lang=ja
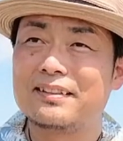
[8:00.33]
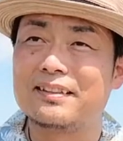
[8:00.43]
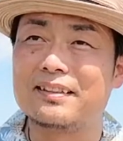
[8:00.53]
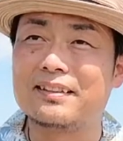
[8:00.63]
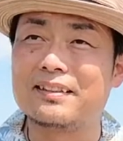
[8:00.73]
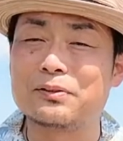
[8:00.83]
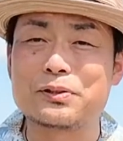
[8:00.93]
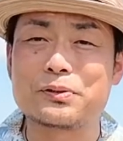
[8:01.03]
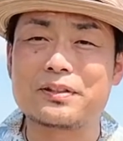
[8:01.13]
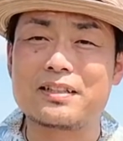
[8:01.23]
えー、乗り
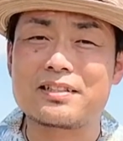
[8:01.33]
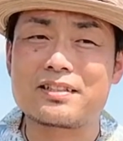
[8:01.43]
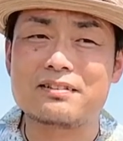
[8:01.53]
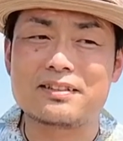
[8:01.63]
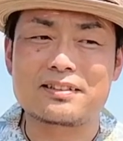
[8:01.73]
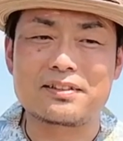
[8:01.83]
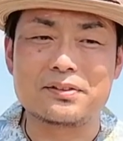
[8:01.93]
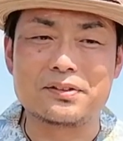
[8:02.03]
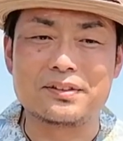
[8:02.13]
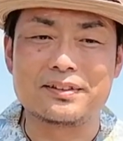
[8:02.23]
越えてらっしゃるんですけ
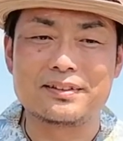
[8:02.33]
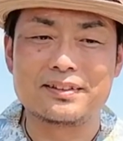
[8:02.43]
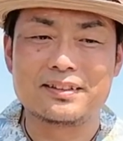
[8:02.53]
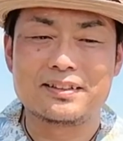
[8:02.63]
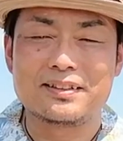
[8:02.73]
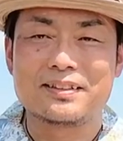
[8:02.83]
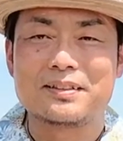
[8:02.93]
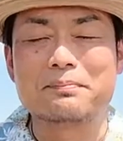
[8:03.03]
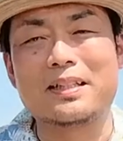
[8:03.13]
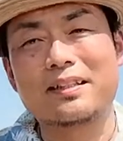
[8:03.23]
ど、
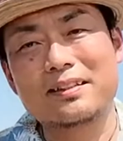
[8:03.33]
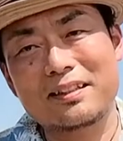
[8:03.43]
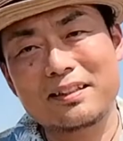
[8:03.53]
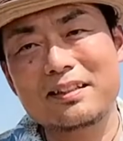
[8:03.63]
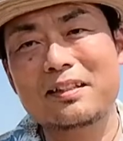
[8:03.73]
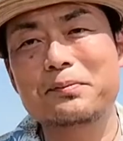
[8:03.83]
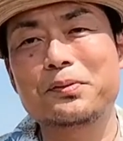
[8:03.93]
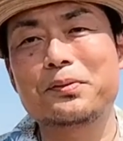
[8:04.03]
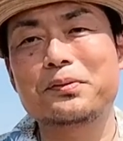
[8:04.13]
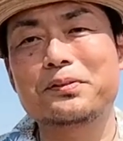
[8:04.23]
まあなかなか
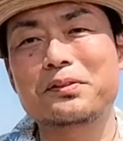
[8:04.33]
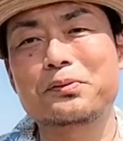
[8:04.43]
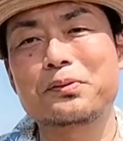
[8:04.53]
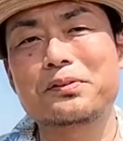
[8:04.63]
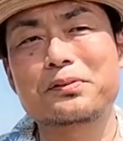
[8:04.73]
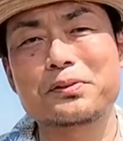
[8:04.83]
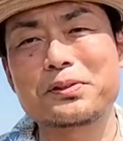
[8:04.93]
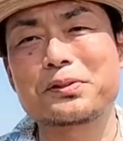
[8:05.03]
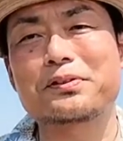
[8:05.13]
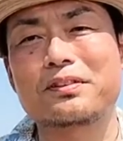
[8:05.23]
もう本当のこのご
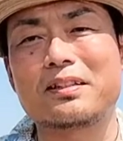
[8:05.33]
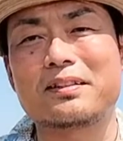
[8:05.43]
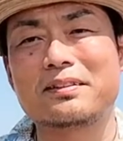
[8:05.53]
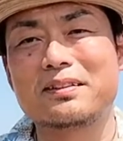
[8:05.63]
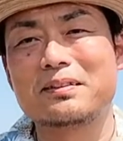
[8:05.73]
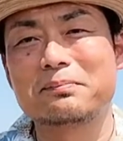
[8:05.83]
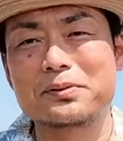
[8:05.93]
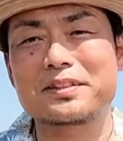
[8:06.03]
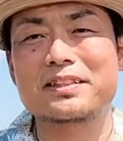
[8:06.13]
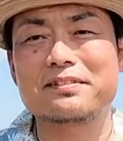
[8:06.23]
苦労っていうのは
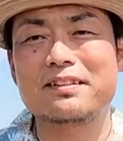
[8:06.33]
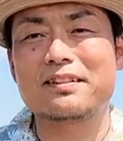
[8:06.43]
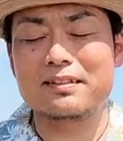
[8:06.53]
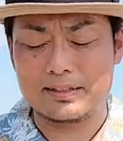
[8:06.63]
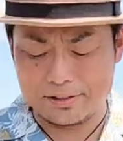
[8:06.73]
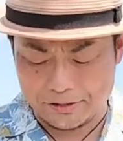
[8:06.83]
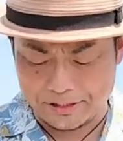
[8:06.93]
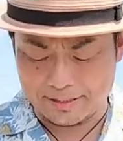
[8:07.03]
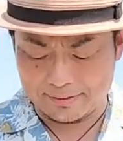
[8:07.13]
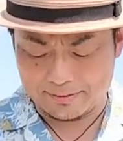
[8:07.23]
僕らには分からない
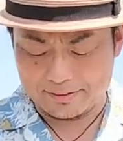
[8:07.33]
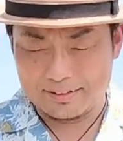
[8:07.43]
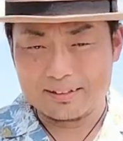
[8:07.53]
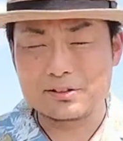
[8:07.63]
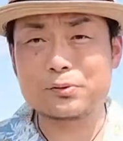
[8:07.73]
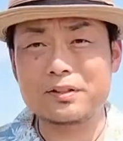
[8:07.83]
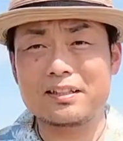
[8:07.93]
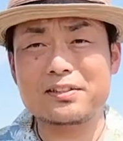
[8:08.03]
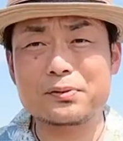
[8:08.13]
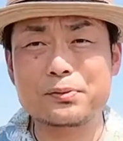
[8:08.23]
し、そのお
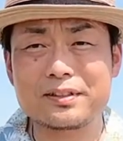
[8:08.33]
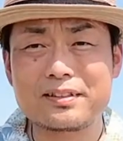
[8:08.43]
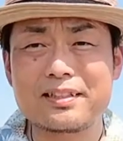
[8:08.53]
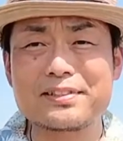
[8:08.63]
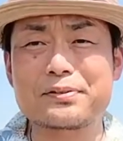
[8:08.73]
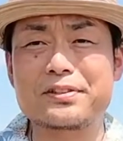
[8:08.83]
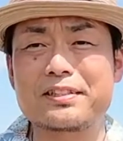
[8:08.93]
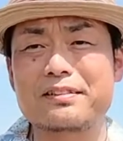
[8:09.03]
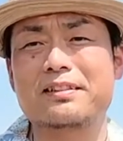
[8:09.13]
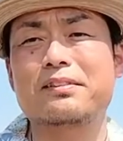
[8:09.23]
話をこうやってラジオにし
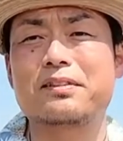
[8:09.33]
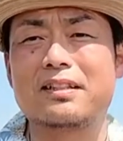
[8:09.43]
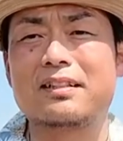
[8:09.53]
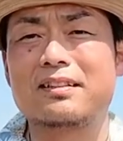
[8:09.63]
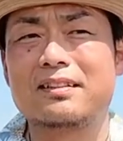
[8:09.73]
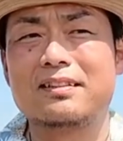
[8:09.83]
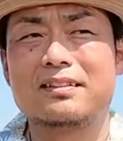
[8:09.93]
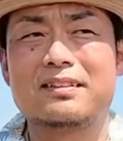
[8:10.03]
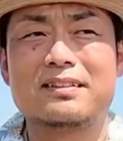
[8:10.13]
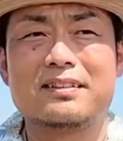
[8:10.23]
てくれたのが
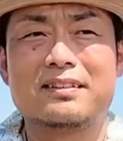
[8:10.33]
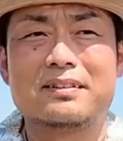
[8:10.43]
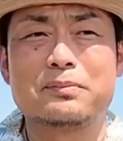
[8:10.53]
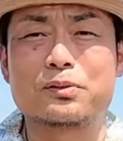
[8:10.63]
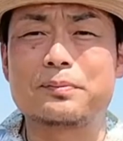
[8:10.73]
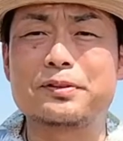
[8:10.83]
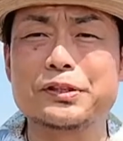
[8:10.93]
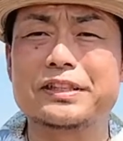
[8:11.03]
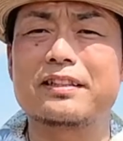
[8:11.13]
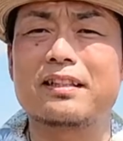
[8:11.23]
本当の
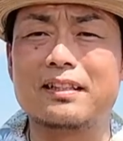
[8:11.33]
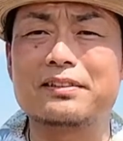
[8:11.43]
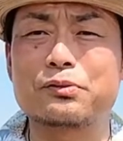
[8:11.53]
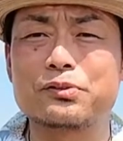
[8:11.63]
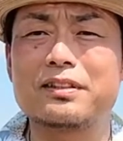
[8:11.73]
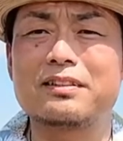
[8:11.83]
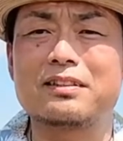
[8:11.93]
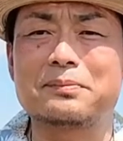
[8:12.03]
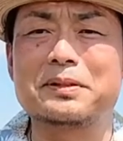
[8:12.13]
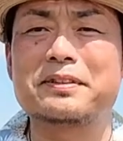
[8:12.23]
勇気がいることだった
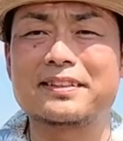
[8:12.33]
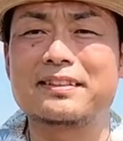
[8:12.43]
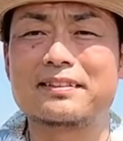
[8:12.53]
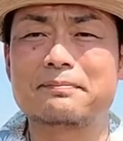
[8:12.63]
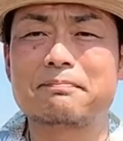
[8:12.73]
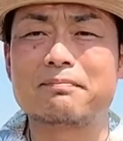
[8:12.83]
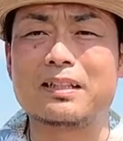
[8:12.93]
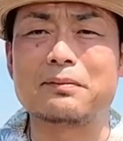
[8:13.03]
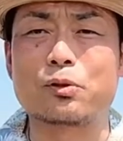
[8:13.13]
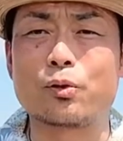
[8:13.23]
と思います。ま
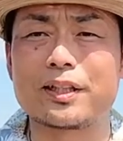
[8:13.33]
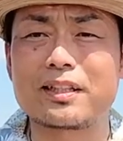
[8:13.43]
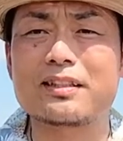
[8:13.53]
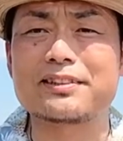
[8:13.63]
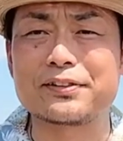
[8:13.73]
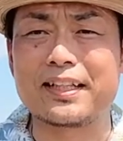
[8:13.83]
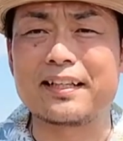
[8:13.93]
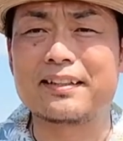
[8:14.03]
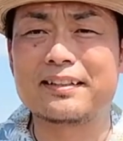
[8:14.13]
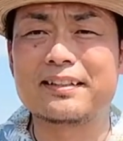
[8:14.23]
あでもこれからですよね。
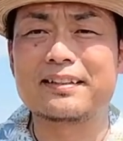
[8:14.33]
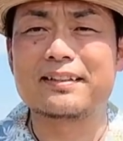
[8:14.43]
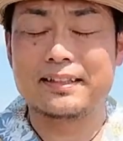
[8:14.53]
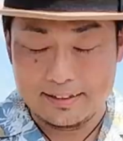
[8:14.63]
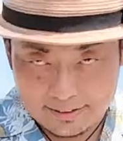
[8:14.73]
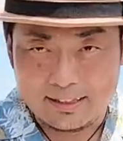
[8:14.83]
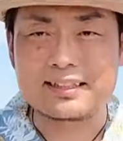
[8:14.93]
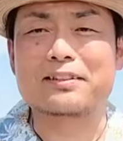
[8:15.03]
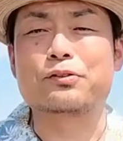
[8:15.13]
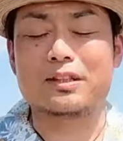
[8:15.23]
あ
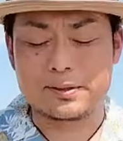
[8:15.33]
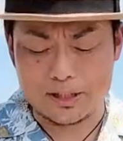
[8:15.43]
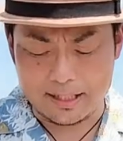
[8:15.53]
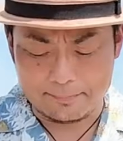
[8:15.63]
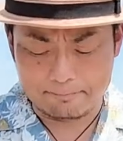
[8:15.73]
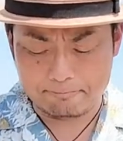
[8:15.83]
りがとうございました。